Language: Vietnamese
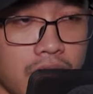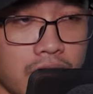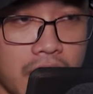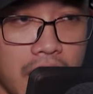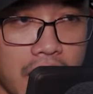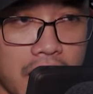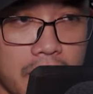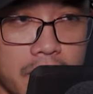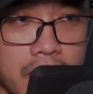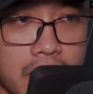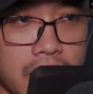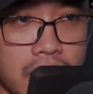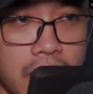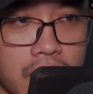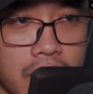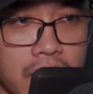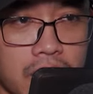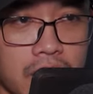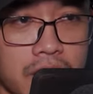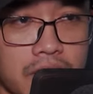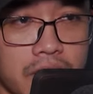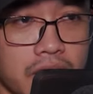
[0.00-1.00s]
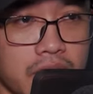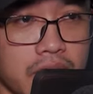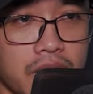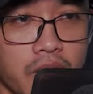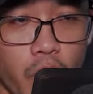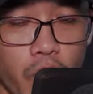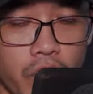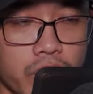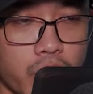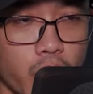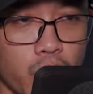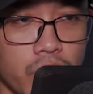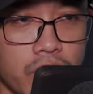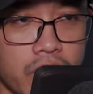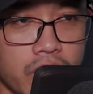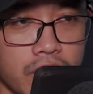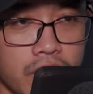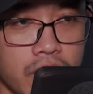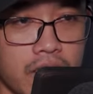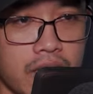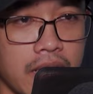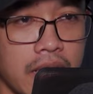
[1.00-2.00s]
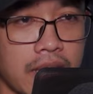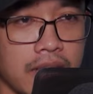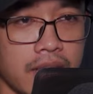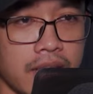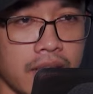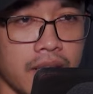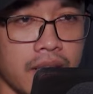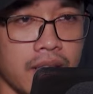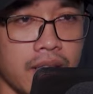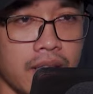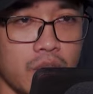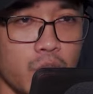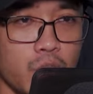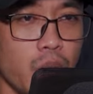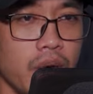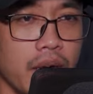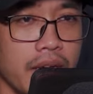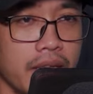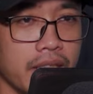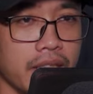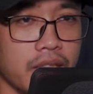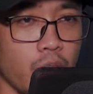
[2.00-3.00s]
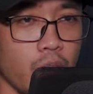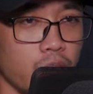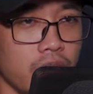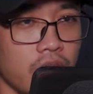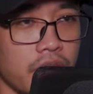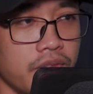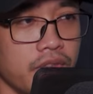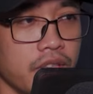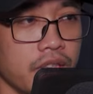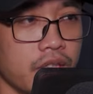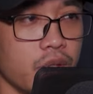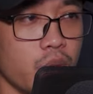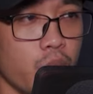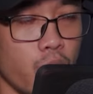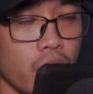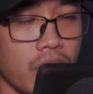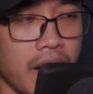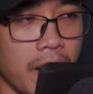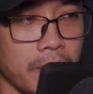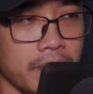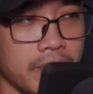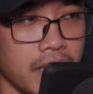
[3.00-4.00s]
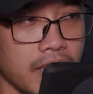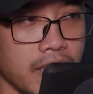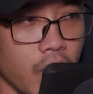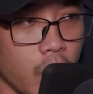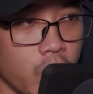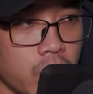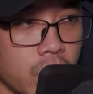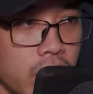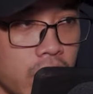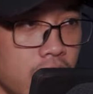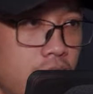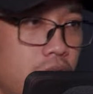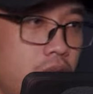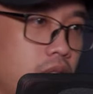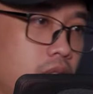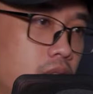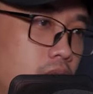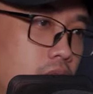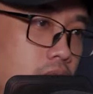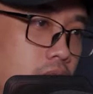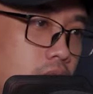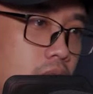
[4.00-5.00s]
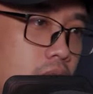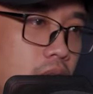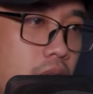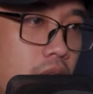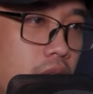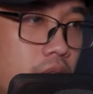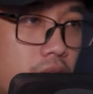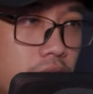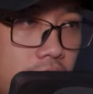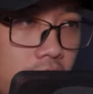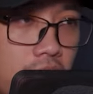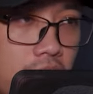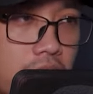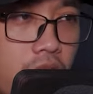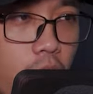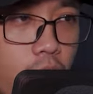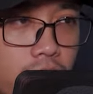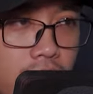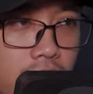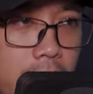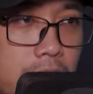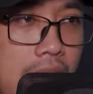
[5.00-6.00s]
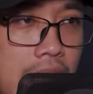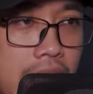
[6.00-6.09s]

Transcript: Bàn tay này phát ra ánh sáng như ngọc. Sau khi xuất hiện, liền trực tiếp hướng về Vương Lâm tung ra một trảo.